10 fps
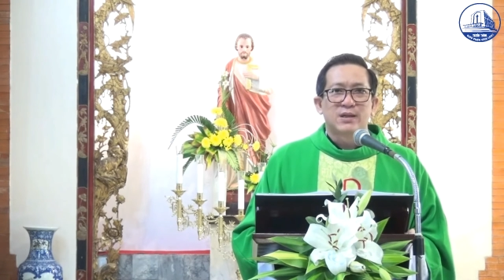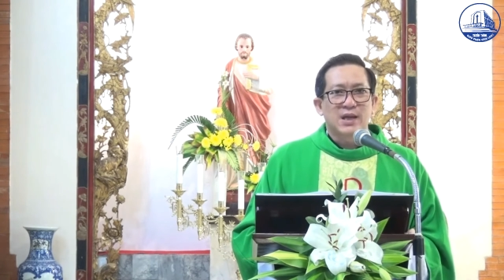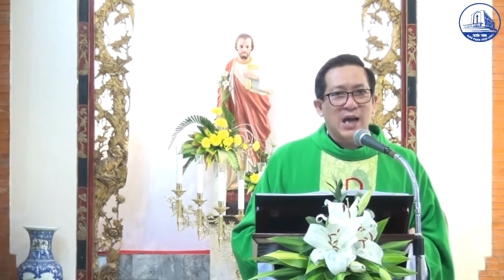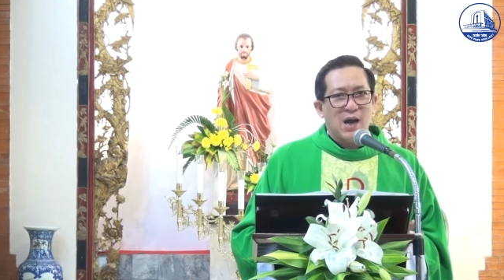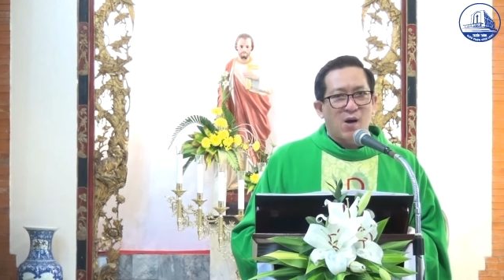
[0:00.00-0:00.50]

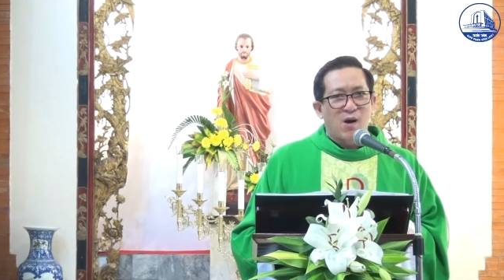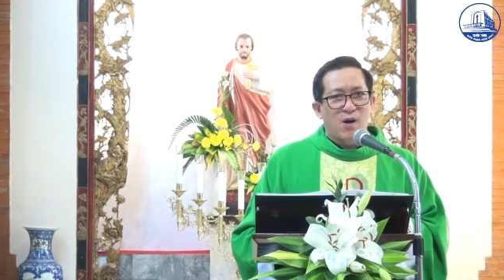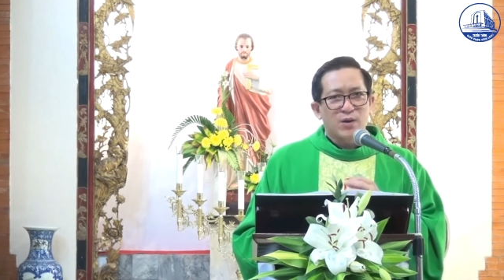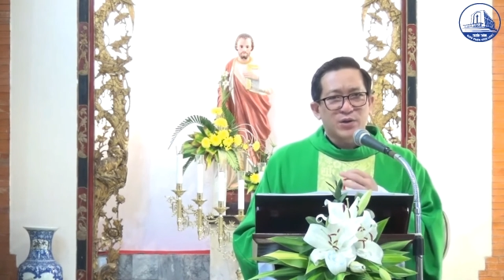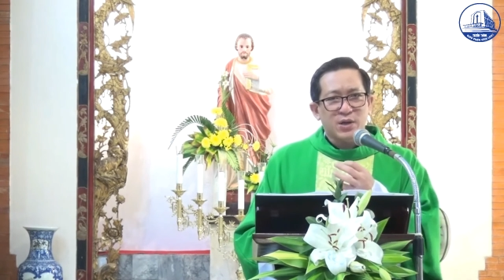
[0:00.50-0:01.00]
thì
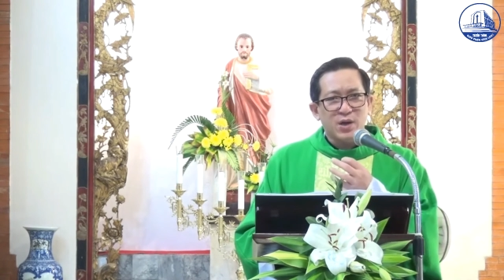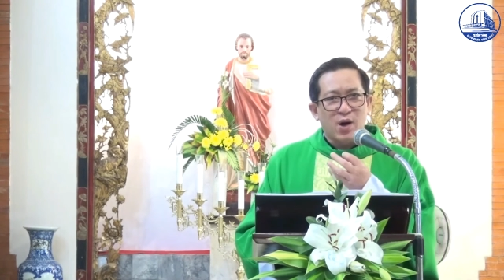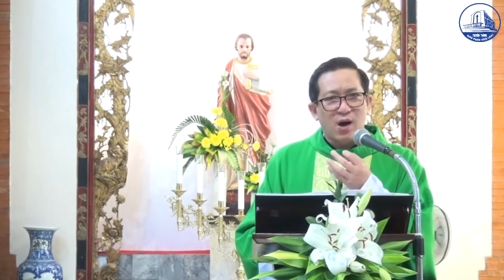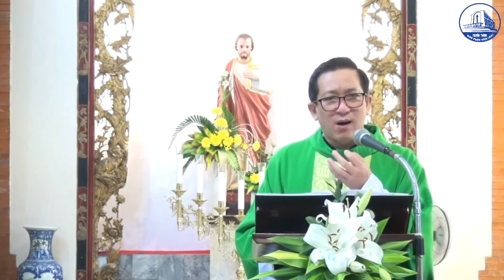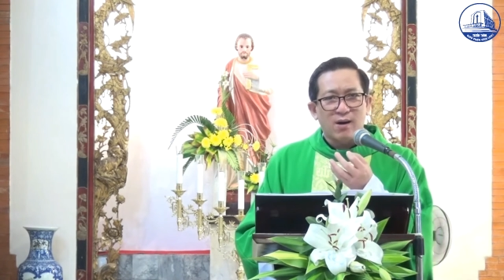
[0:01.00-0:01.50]
họ sẽ
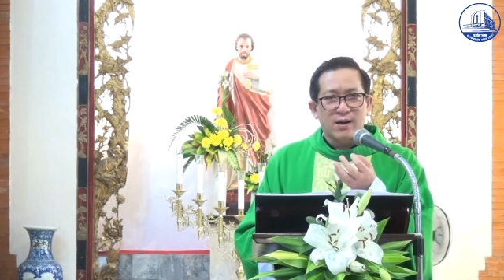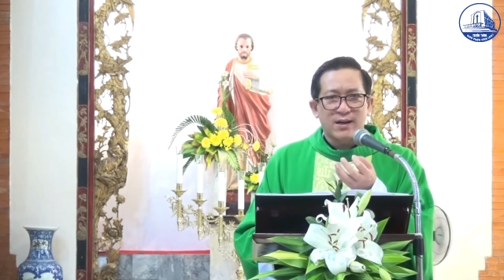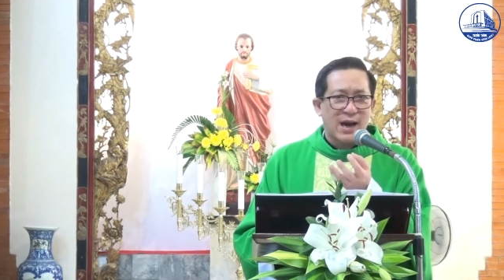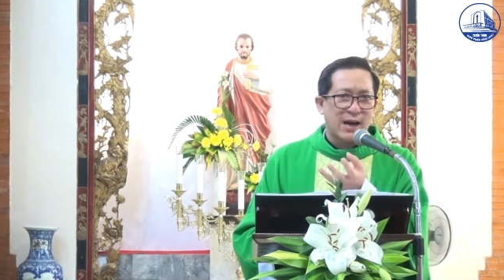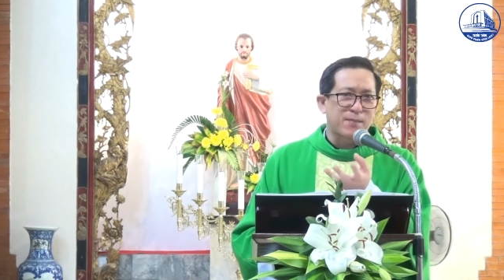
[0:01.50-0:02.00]
gọt
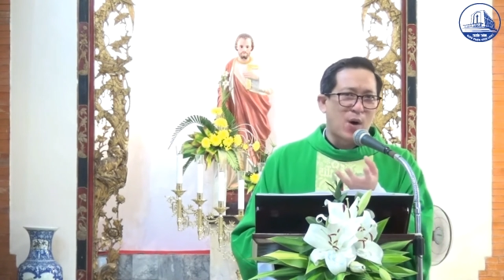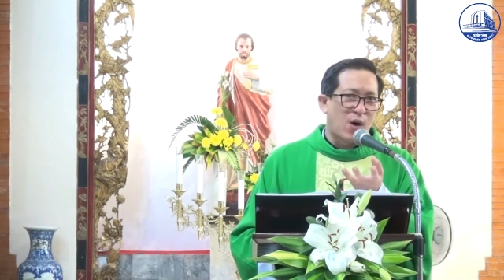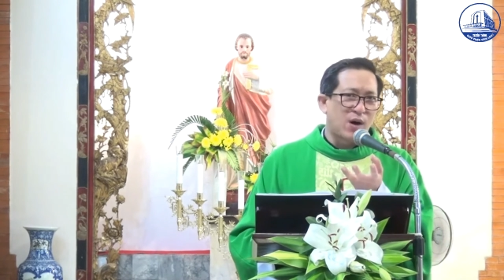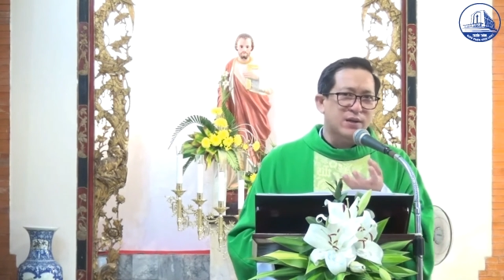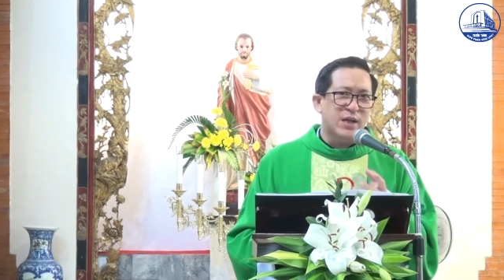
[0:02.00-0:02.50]
gạt
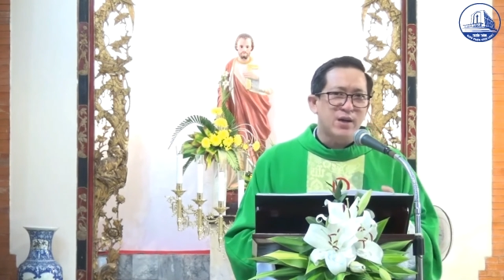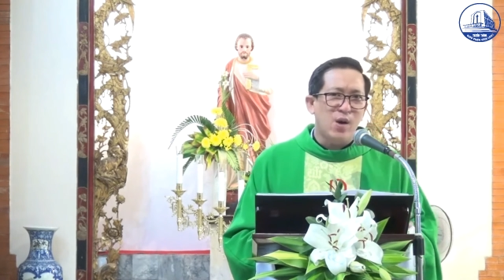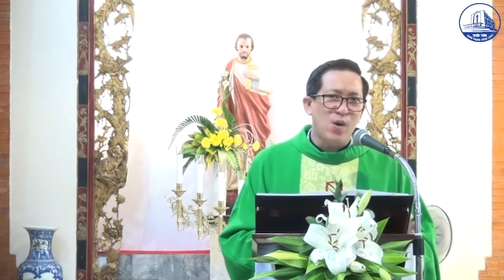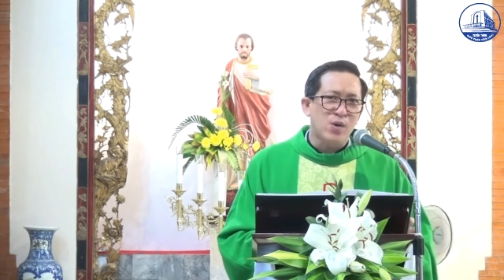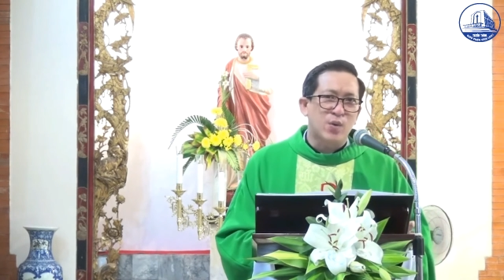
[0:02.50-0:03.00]
bỏ tiếng
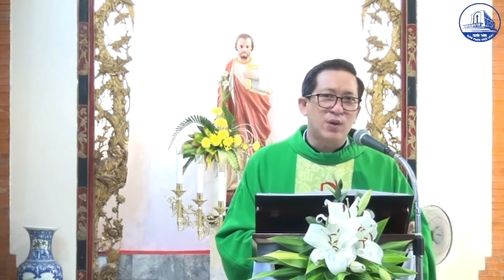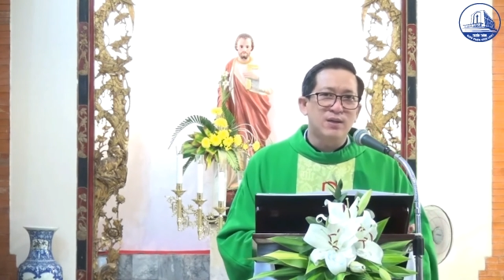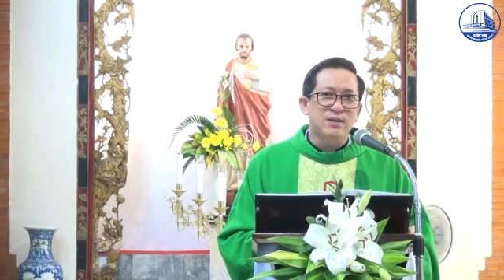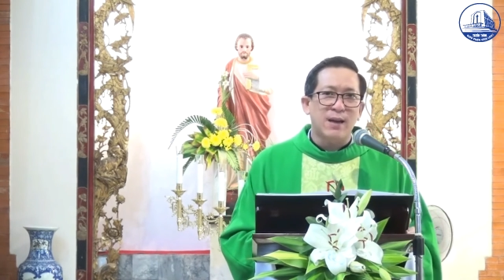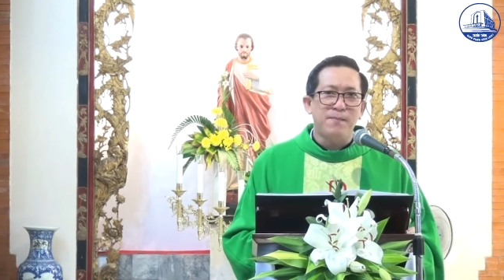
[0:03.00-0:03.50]
nói của
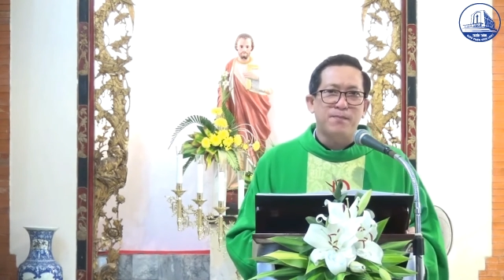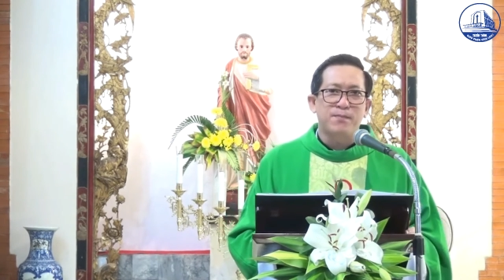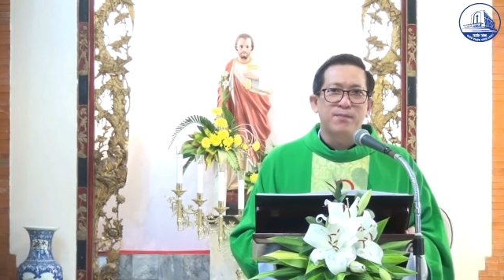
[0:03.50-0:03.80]
lương tâm,